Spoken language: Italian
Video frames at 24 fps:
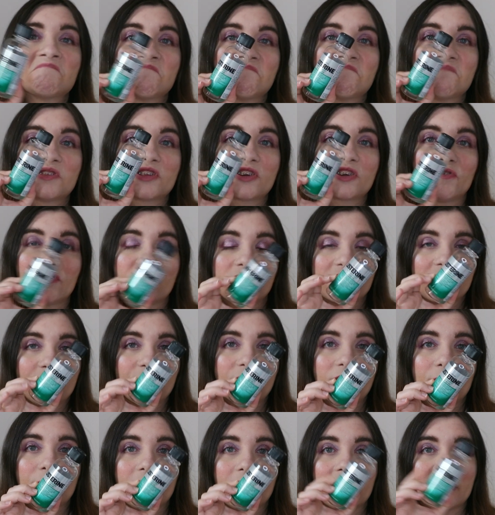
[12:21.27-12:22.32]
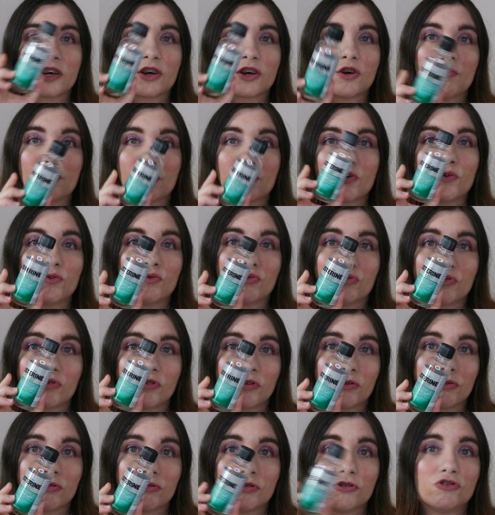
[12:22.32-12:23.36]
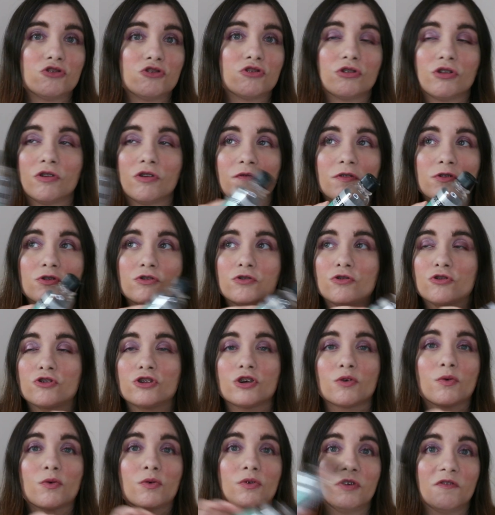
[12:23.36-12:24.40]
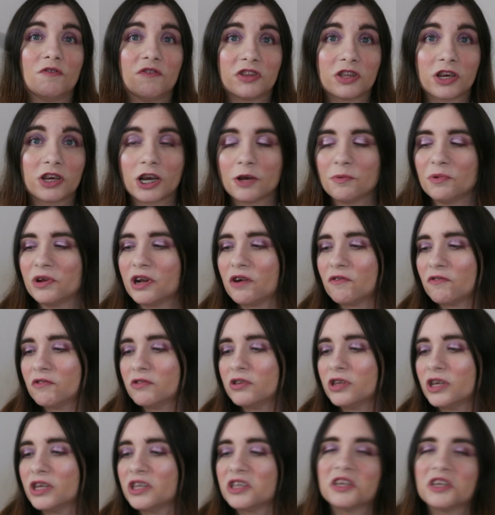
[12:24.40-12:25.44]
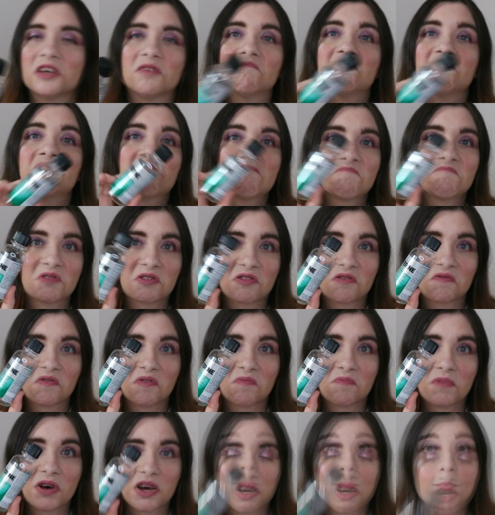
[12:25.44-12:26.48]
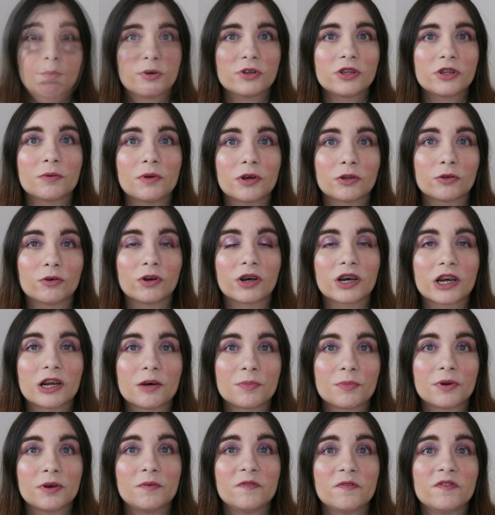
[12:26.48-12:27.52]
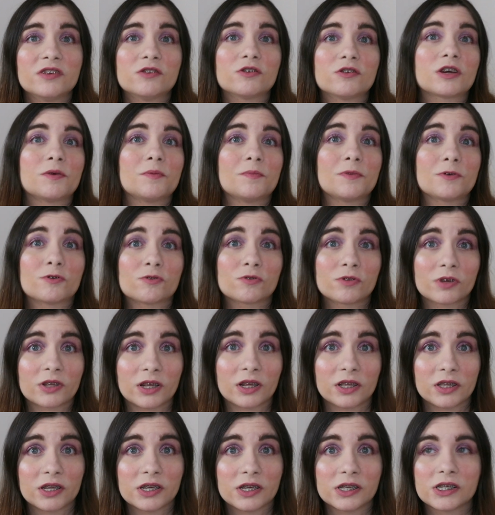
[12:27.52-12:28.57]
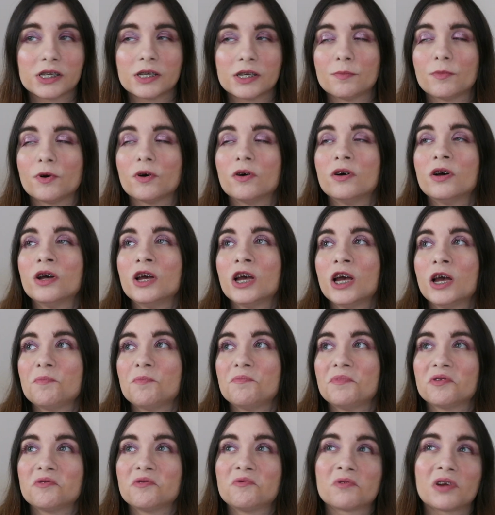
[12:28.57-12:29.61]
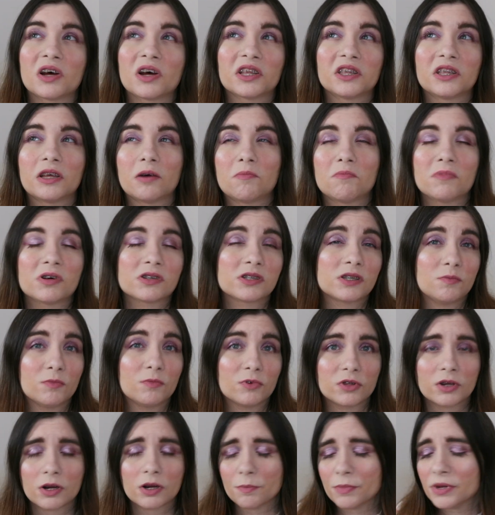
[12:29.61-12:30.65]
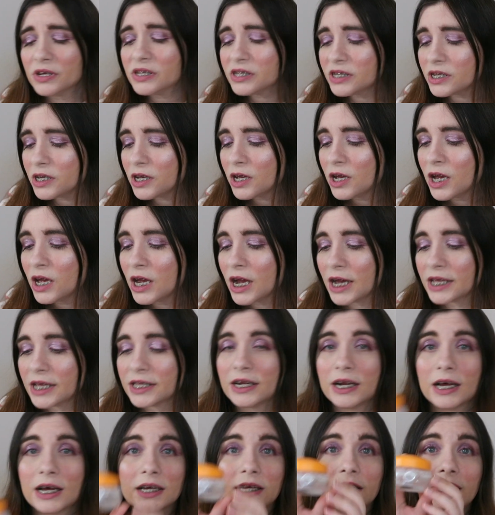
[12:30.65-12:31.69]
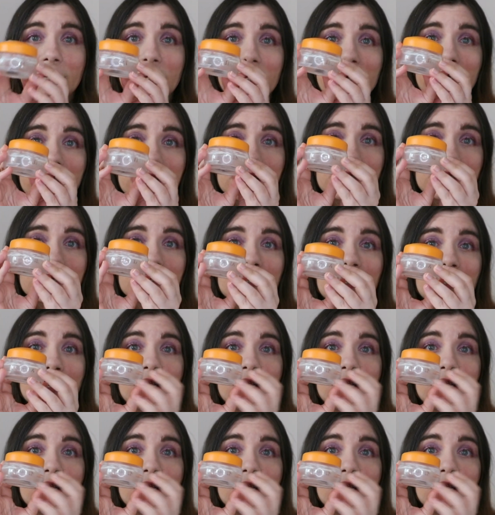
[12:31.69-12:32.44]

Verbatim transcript: mi trovo sempre bene come con l'utero tutti i giorni, faccio lo sciacquo ogni volta che mi lavo i denti, mi trovo bene. Poi ho terminato una crema per il viso che mi è piaciuta tantissimo, mi è durata al massimo 3 mesi, è della Cleanance,